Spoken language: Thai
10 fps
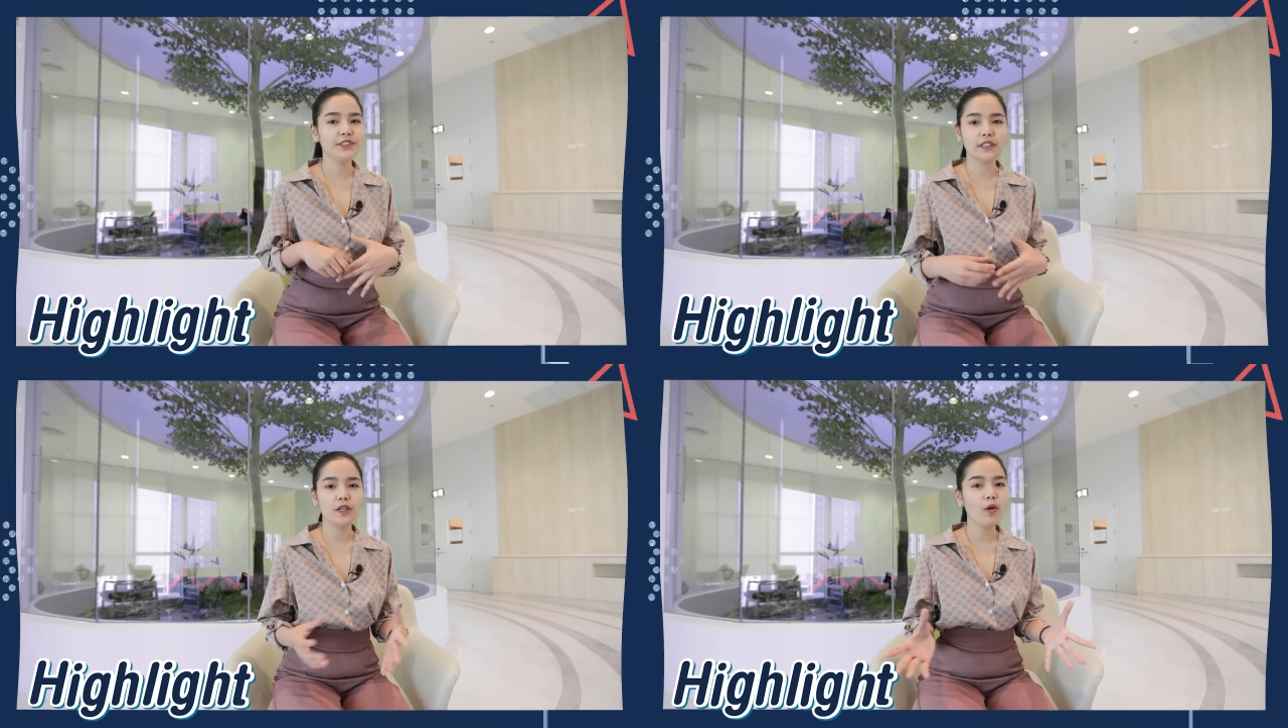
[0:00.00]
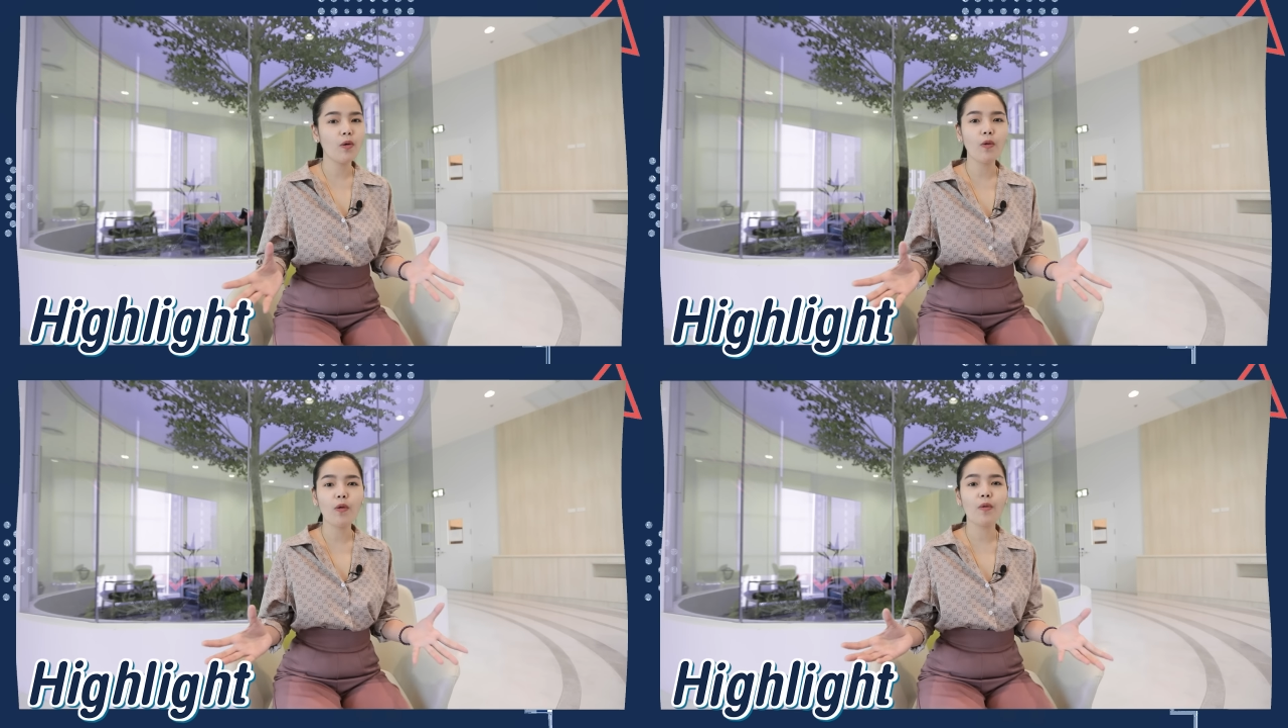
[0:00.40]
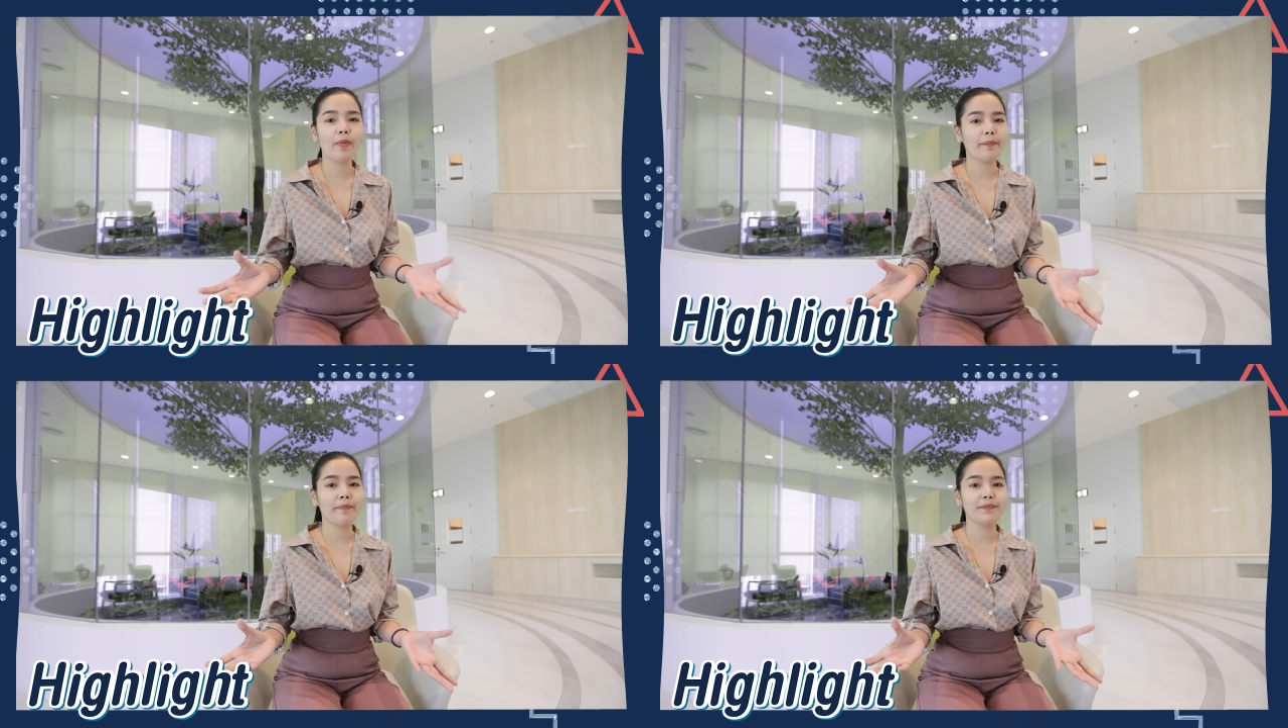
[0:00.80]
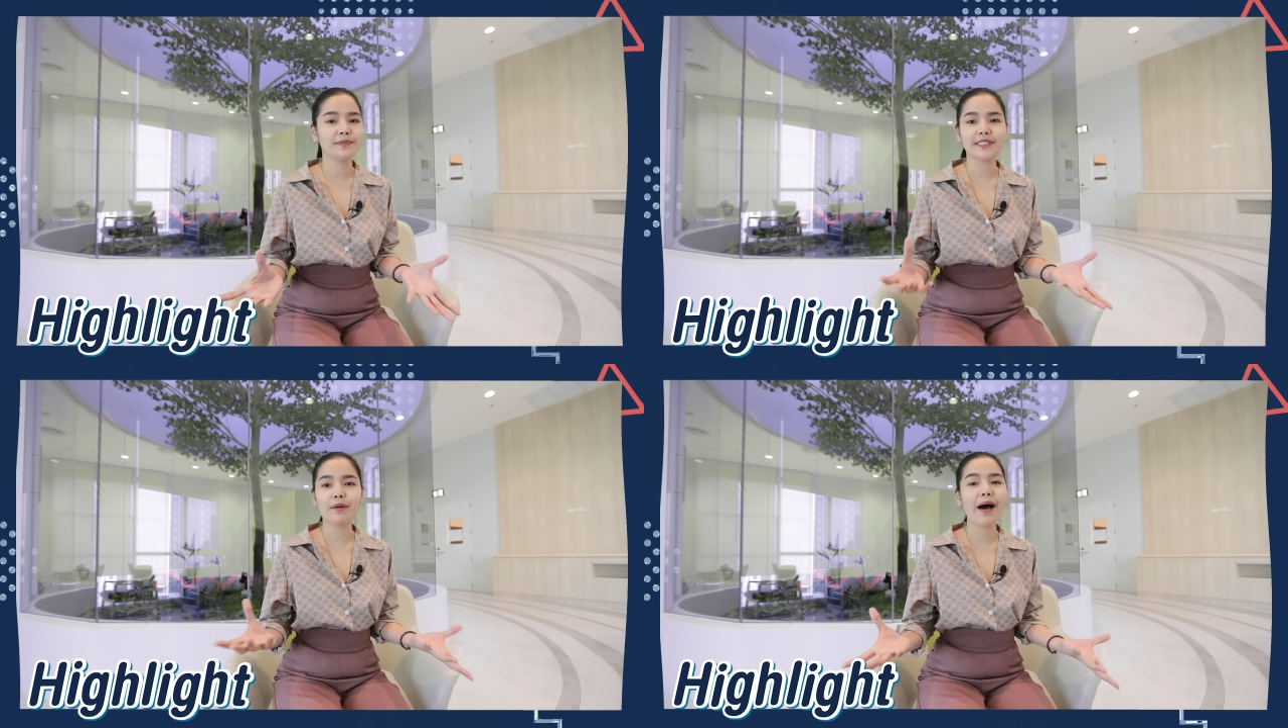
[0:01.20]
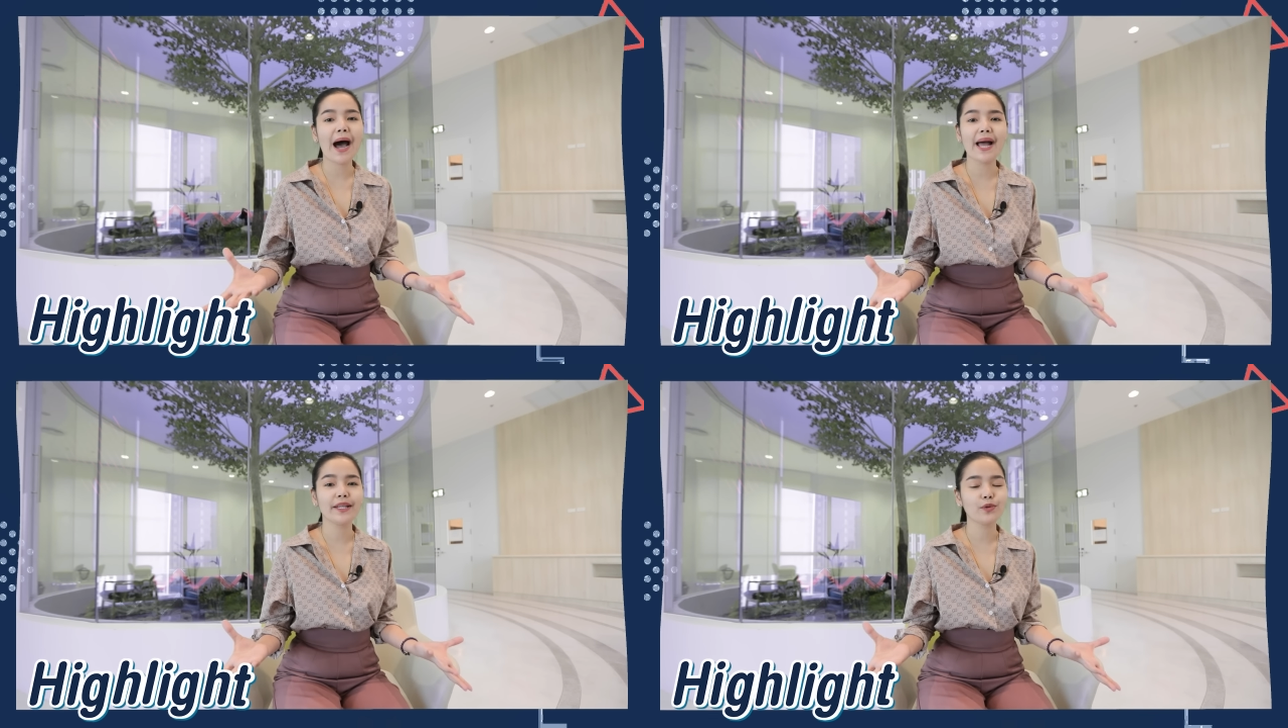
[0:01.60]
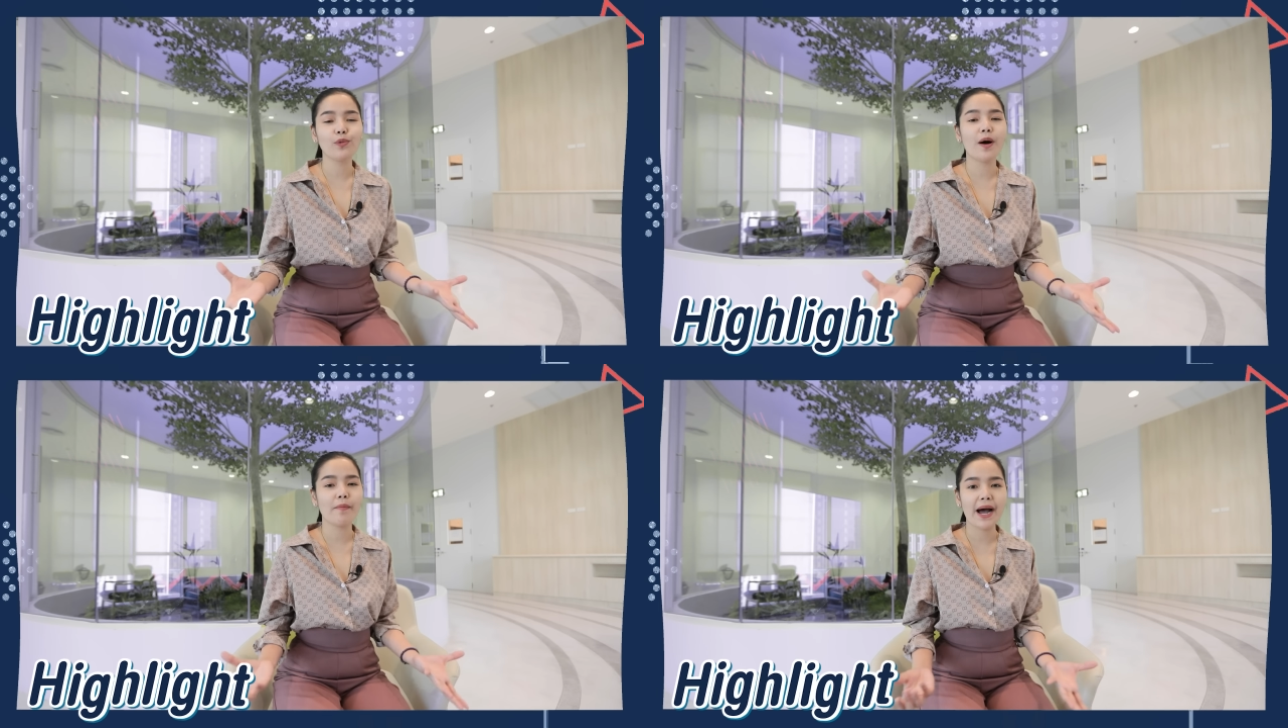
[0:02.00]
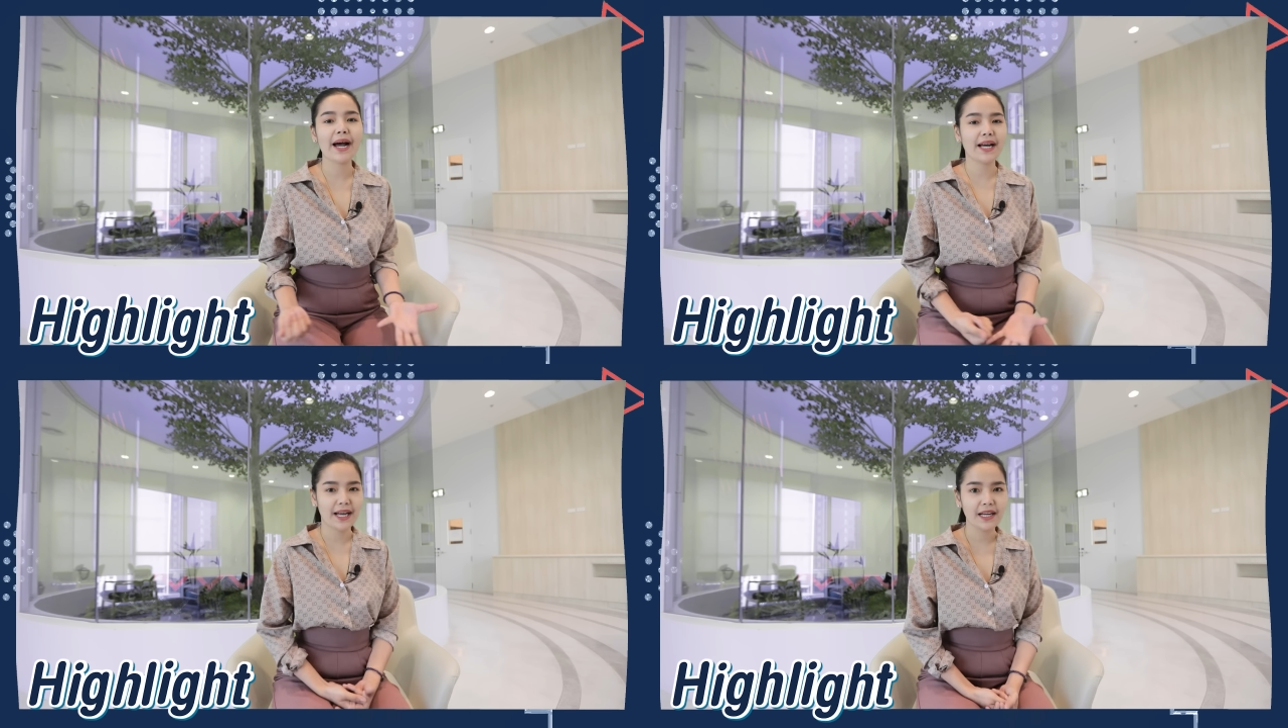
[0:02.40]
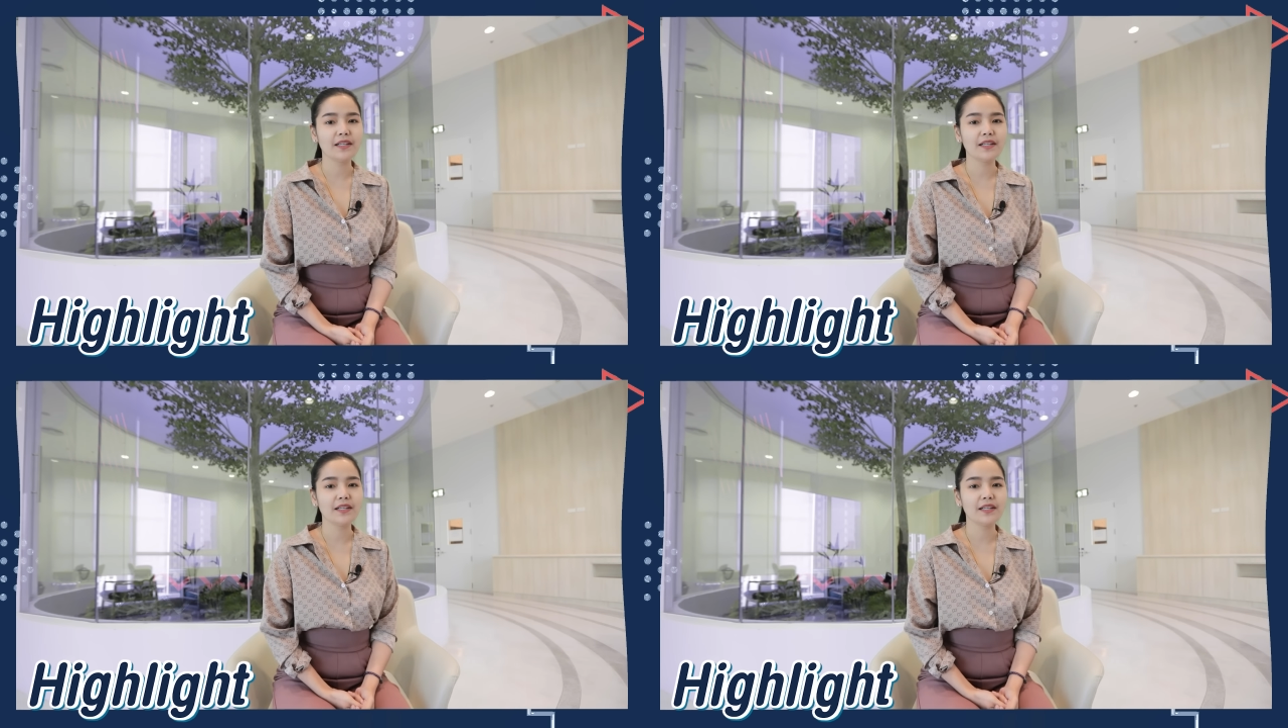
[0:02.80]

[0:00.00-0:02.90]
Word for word: รู้สึกโล่งแบบ สบายตัวมากค่ะ